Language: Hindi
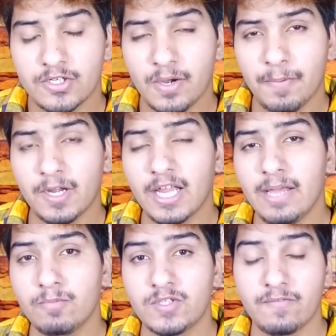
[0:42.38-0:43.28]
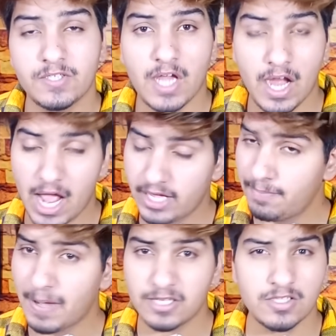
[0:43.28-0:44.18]
क्षण भर के लिए मुझे विचार आया
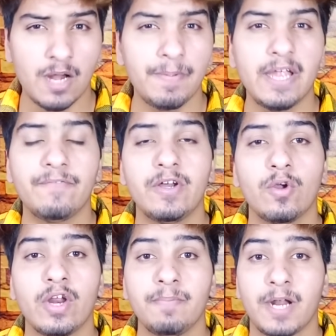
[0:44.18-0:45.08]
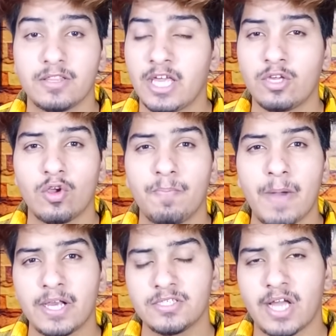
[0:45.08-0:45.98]
कि पाकिस्तान पे ये वीडियो नहीं बनाते हैं क्योंकि
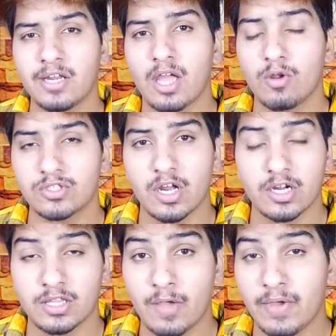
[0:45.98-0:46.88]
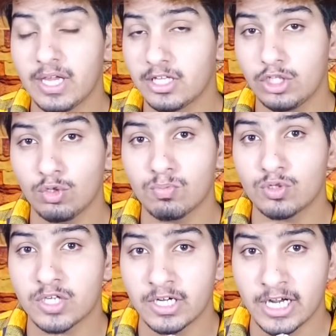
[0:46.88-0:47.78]
पाकिस्तान की आलोचना करते हुए यदि तुम
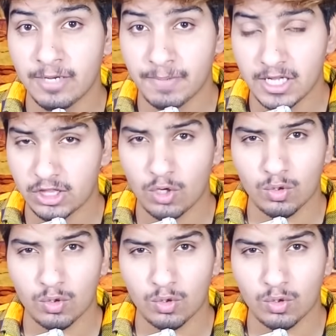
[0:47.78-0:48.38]
कुछ कंटेंट बनाते